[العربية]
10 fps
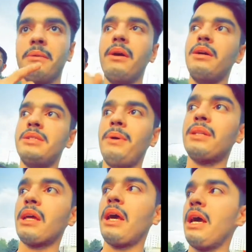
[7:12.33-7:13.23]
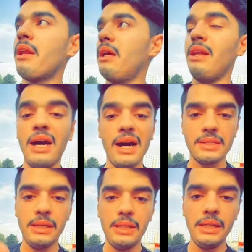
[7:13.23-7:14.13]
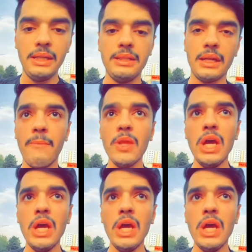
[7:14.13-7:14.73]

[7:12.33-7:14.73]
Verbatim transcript: يا جماعه الخير اللي حاصل عندنا